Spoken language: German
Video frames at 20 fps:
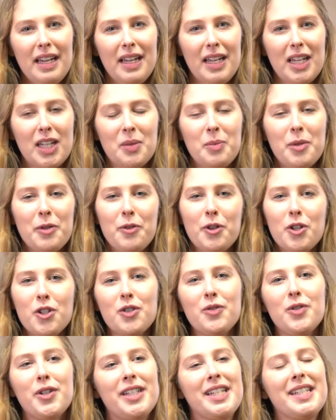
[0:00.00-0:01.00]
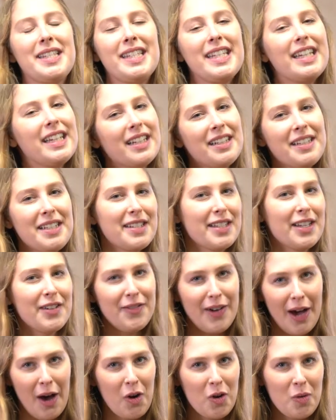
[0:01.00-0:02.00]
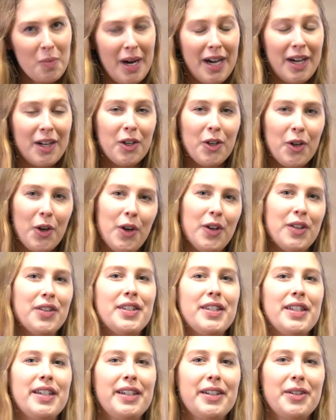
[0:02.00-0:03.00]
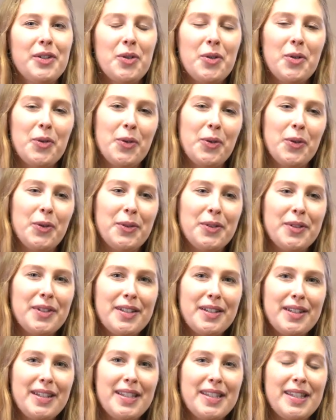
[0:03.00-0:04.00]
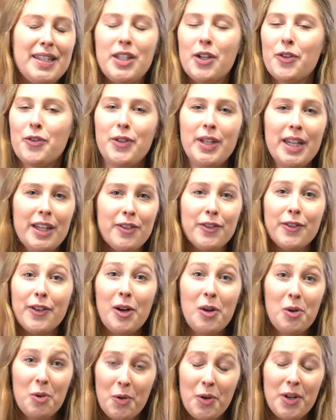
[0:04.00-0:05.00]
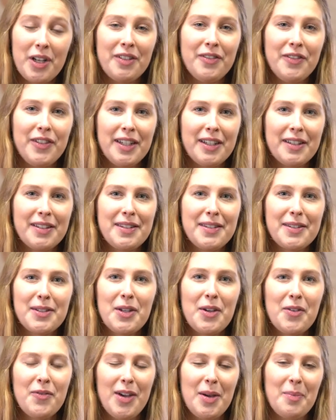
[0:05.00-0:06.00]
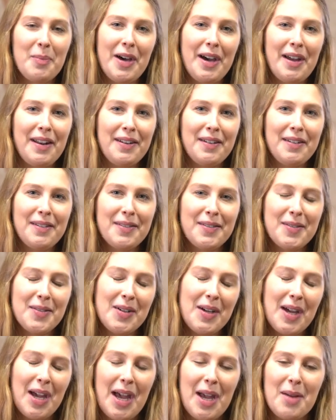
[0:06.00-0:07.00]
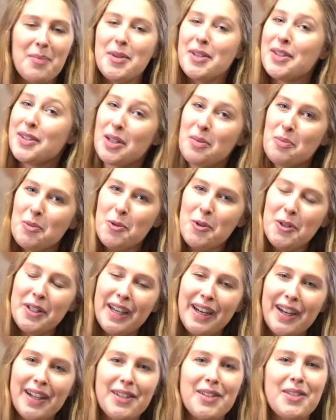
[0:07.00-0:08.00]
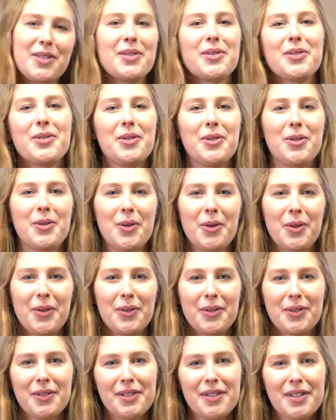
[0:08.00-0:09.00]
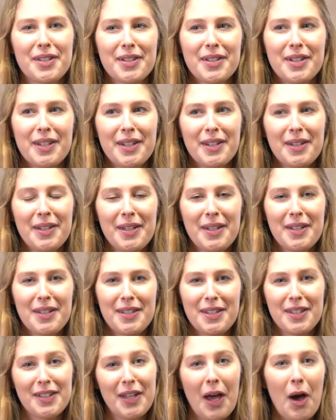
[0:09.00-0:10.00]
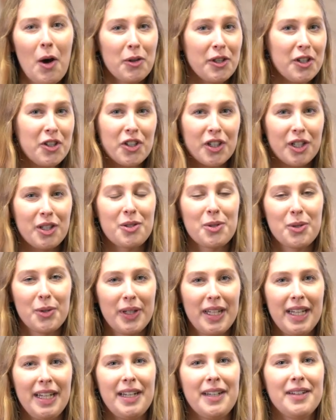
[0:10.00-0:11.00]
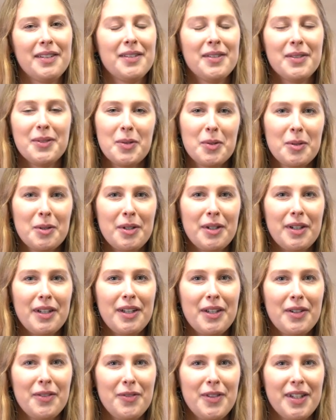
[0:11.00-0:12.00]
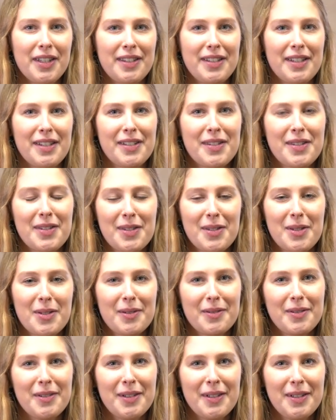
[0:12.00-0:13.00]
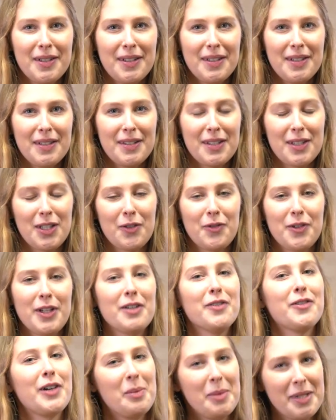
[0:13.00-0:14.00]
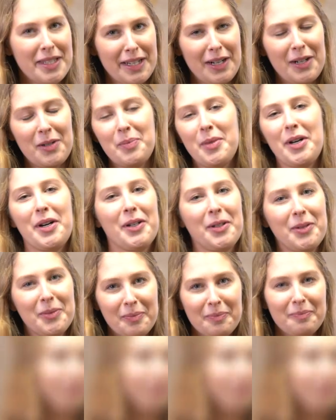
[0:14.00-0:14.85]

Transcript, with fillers: ich mir wünschen würde, dass jeder diese Erfahrung machen könnte und es sich auf jeden Fall lohnen wird, wenn man ein bisschen Mut hat und sich traut, den Schritt zu gehen, wird das sich auf jeden Fall bezahlt machen.